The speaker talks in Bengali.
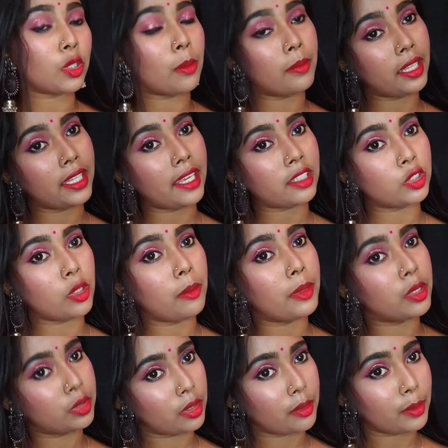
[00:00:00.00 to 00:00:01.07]
তোমরা দেখছো
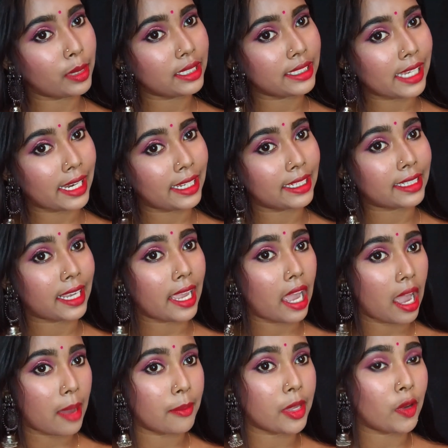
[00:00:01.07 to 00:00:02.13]
বিউটি কুইন চ্যানেলকে
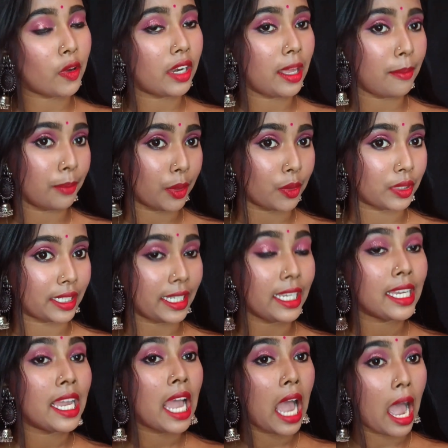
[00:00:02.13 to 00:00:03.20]
আমি হলাম বিউটি
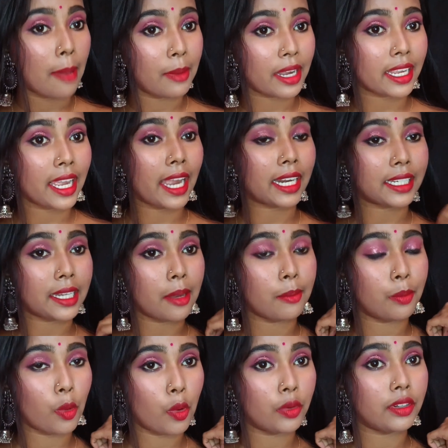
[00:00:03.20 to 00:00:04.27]
আমাকে একটা
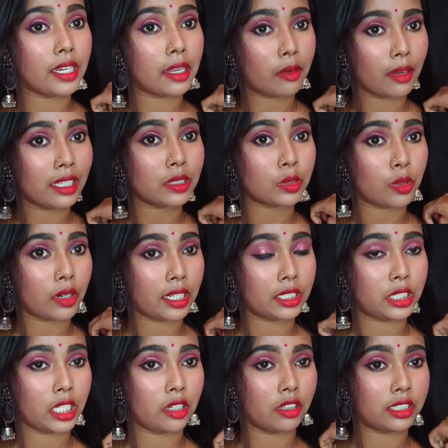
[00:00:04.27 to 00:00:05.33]
বোন রিকোয়েস্ট
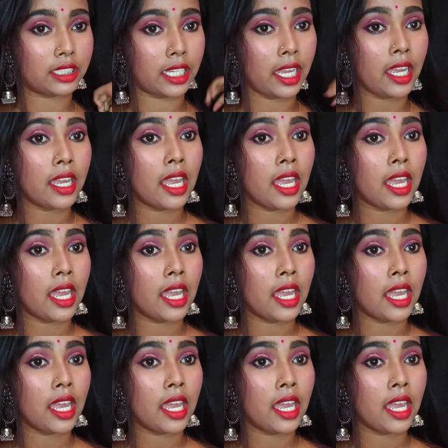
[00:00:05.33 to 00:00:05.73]
করেছিল যে